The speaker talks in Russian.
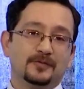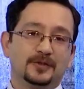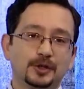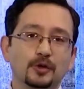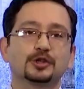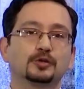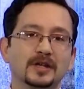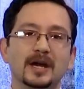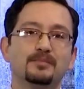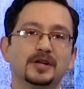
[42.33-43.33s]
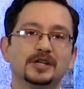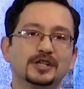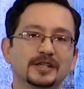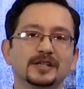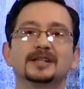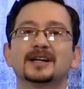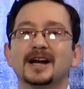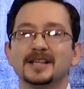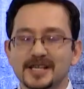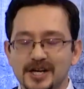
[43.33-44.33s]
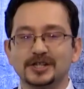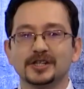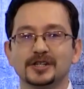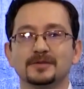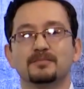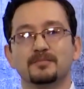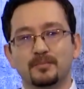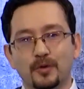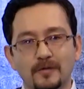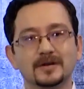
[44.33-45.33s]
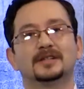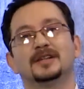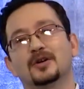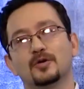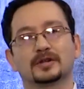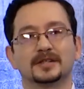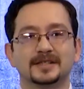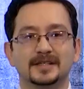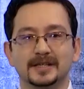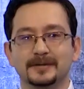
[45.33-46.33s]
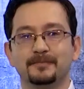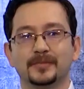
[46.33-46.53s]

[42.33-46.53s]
Все, что я перечислил, конечно же, повод для гордости.